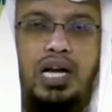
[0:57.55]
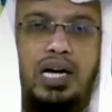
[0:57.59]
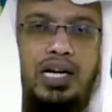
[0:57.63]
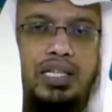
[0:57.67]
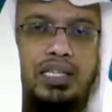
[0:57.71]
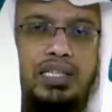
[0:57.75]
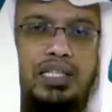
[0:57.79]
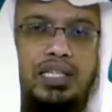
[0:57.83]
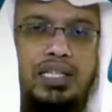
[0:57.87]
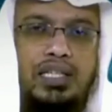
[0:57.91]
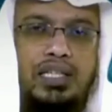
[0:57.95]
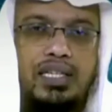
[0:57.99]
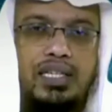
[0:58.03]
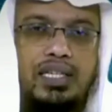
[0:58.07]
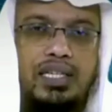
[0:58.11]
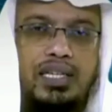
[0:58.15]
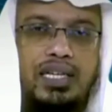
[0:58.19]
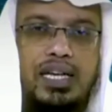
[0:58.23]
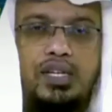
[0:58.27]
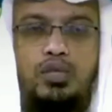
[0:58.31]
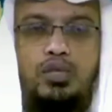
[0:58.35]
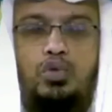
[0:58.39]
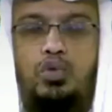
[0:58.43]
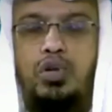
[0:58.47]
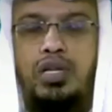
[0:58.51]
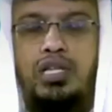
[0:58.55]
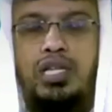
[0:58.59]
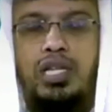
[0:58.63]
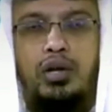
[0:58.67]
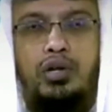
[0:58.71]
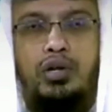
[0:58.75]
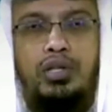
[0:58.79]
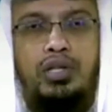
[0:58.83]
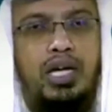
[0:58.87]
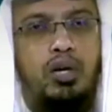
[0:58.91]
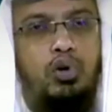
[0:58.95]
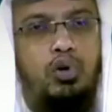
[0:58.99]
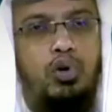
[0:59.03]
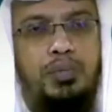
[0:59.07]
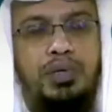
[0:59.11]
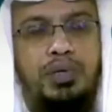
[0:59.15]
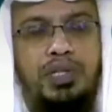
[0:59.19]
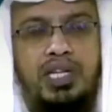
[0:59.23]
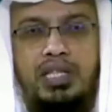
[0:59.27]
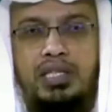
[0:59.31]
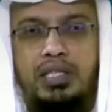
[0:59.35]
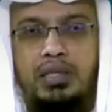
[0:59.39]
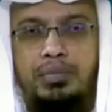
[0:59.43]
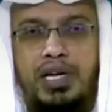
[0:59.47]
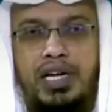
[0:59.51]
রাকাতে এই সুরা তেলাওয়াত না করে আমি
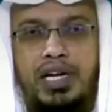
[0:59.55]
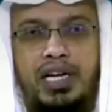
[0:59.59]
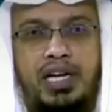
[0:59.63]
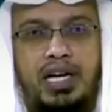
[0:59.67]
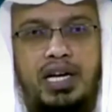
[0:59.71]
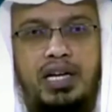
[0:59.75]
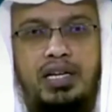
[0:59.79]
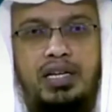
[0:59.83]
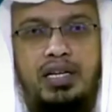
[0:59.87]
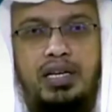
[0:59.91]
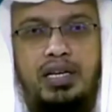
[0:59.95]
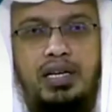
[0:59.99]
থাকতে পারি না